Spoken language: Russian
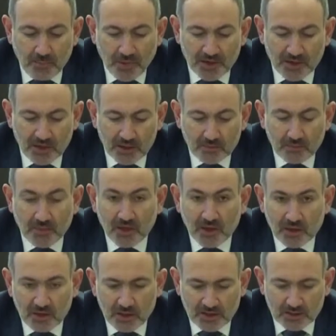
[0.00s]
пакет
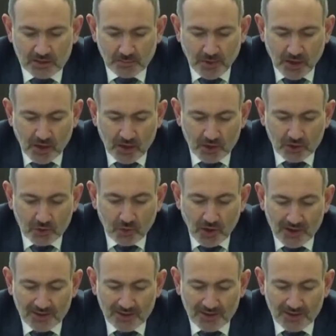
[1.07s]
мер из пока что